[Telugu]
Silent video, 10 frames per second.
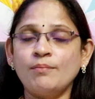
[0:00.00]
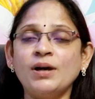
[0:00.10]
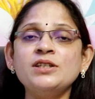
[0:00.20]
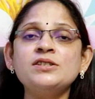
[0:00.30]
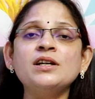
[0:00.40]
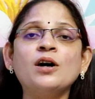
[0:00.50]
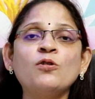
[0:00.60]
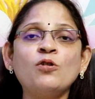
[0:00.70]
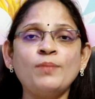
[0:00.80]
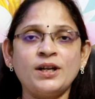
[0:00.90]
మంచి
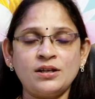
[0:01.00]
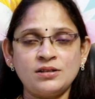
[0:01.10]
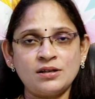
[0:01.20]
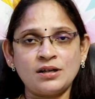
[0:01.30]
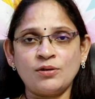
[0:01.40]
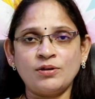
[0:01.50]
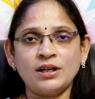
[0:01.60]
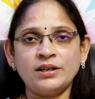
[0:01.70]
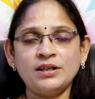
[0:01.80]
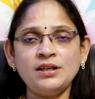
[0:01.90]
గౌరవ మర్యాదలు
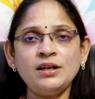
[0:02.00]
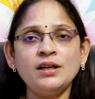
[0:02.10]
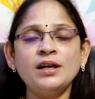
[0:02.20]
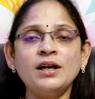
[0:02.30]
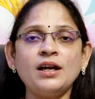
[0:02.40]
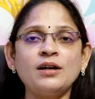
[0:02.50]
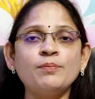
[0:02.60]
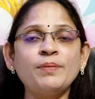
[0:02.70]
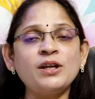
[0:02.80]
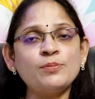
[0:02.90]
రావడానికి అండ్
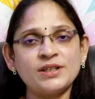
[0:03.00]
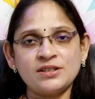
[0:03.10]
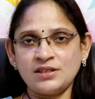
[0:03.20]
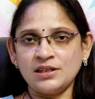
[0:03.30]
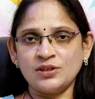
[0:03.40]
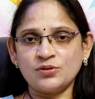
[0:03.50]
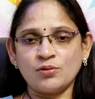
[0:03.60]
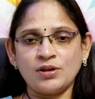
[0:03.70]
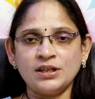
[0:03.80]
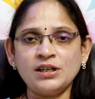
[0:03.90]
పేరు ప్రతిష్టలు
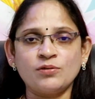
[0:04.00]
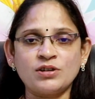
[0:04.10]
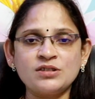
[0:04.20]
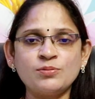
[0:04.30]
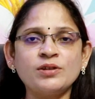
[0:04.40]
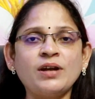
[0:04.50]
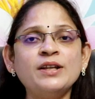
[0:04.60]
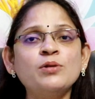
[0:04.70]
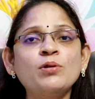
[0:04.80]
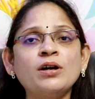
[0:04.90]
తెచ్చుకోవడానికి అవకాశం ఉంటుంది
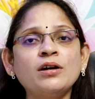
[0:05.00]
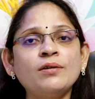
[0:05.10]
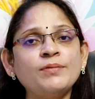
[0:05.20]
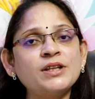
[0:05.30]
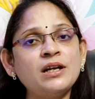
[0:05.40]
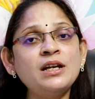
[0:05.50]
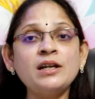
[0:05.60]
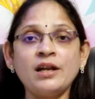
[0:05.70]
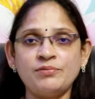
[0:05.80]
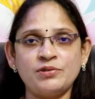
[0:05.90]
అది కూడా విత్
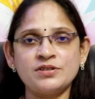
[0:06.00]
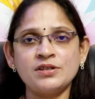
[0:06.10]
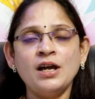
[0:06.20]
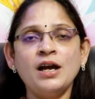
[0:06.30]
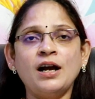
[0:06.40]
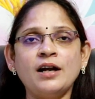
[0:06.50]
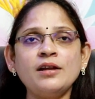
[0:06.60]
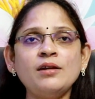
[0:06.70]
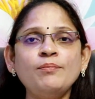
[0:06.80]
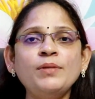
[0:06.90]
లిటిల్ ఎఫర్ట్స్
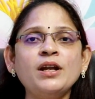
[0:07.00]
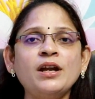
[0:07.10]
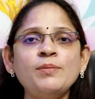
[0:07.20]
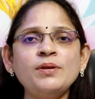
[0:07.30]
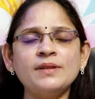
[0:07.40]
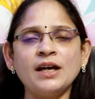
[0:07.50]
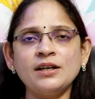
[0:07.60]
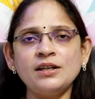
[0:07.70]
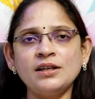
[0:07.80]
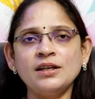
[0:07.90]
అంటే మీరేమి
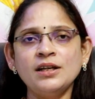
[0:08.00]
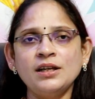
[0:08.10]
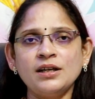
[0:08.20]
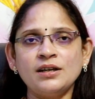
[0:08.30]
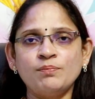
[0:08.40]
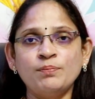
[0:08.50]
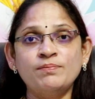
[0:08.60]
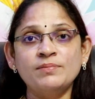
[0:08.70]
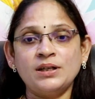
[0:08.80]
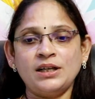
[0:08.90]
దాన్ని
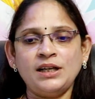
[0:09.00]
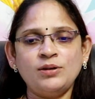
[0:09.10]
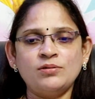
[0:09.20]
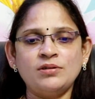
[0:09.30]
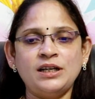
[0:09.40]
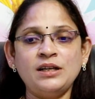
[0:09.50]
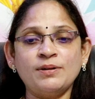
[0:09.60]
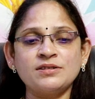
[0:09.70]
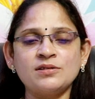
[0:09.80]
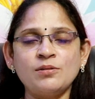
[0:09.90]
నేను ఎట్టి
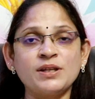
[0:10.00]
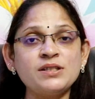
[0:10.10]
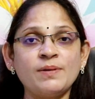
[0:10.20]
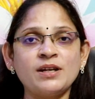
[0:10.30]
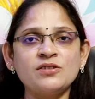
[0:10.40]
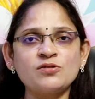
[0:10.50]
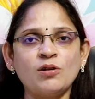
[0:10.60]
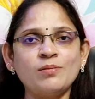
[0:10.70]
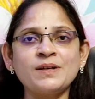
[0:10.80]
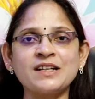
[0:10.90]
పరిస్థితుల్లో మంచి పేరు
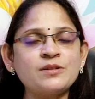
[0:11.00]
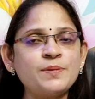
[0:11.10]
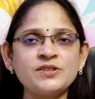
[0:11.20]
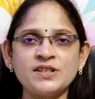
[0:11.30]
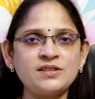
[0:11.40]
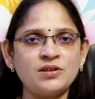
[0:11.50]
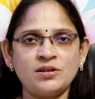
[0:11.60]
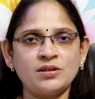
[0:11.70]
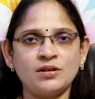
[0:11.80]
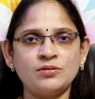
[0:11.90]
తెచ్చుకోవాలి కష్టపడి
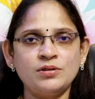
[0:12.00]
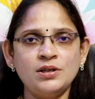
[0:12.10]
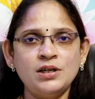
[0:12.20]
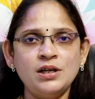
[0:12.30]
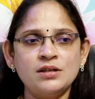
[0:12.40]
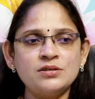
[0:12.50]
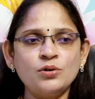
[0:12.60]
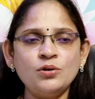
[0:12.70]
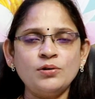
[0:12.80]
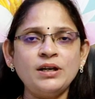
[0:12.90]
చేస్తానని కాదు
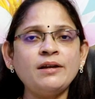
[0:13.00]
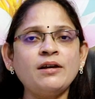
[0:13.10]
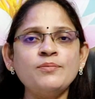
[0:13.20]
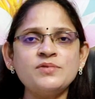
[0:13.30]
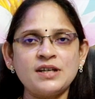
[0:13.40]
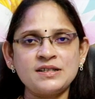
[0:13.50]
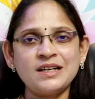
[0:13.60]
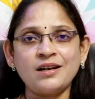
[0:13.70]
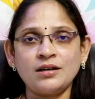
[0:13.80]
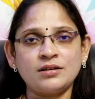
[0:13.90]
సో ఇట్ కమ్స్ యాజ్
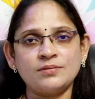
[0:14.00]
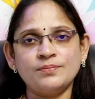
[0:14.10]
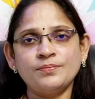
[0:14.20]
ఎ లక్